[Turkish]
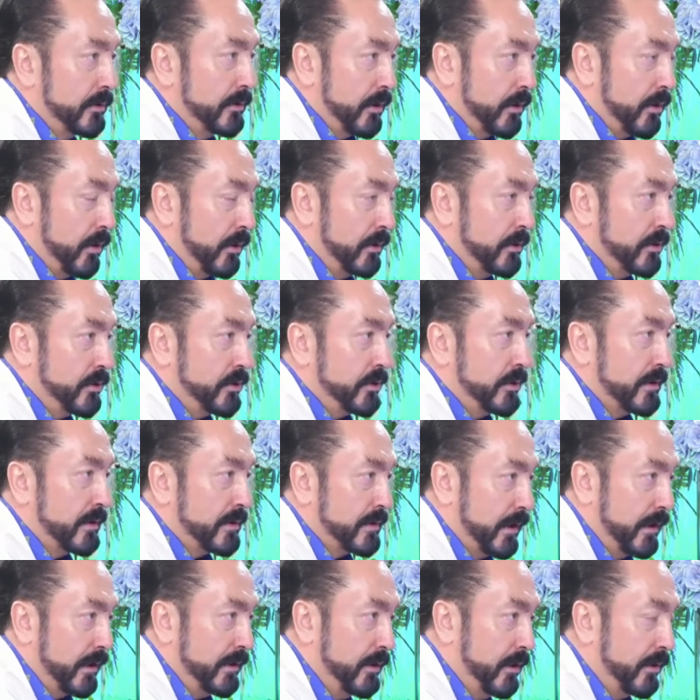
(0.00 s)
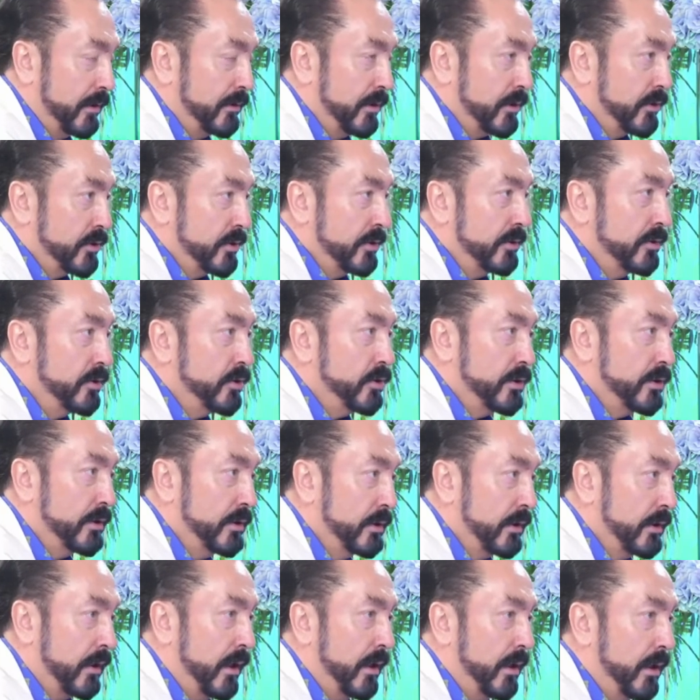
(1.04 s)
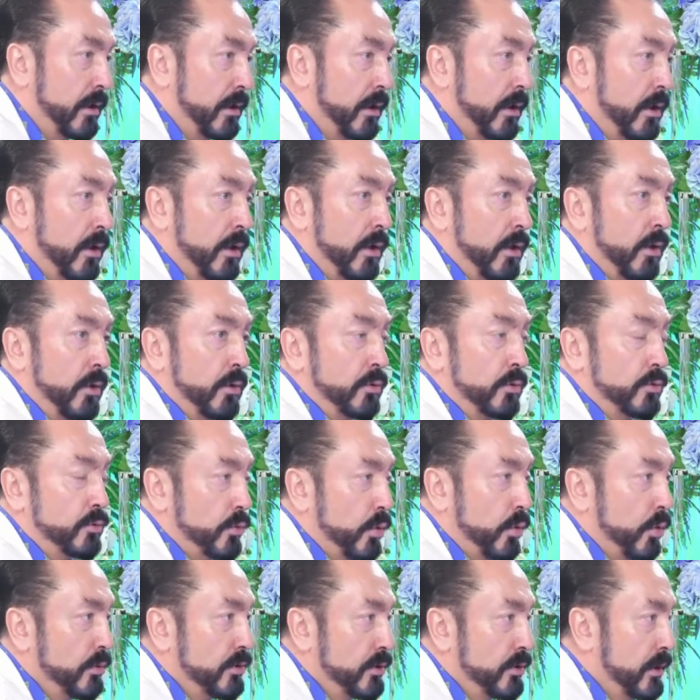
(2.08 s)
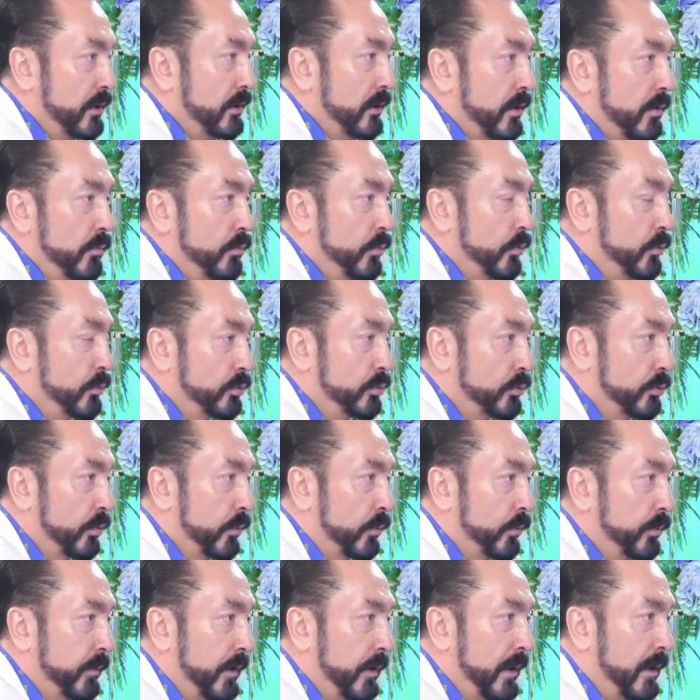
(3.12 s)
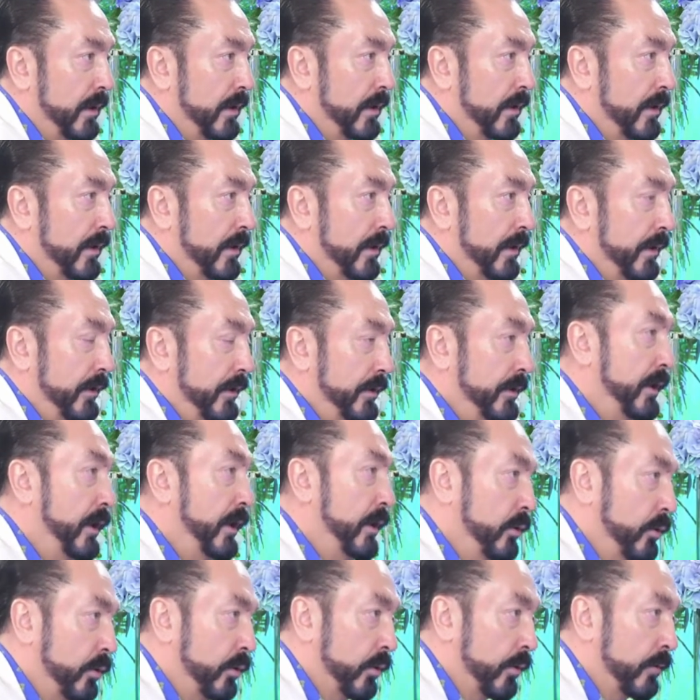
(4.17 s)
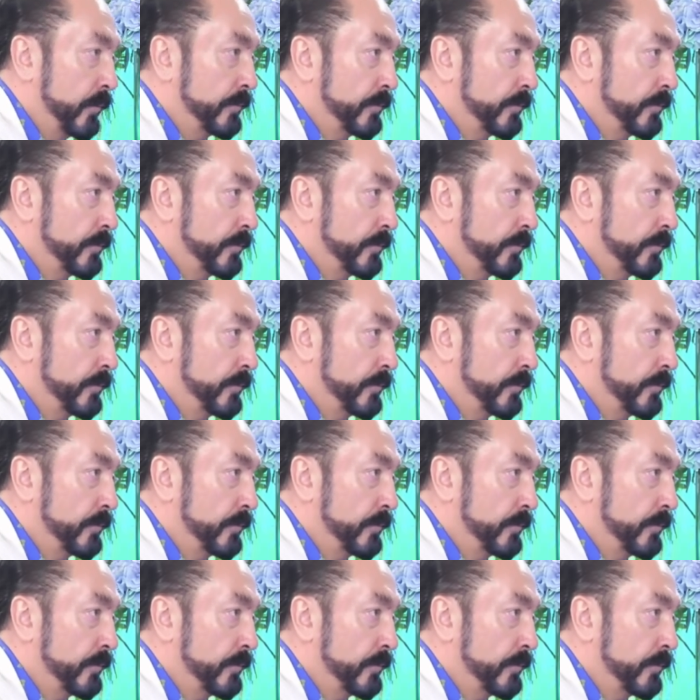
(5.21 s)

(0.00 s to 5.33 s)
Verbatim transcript: alıştığı saygı anlayışının dışında çok çirkin bir uslupla yeriyor.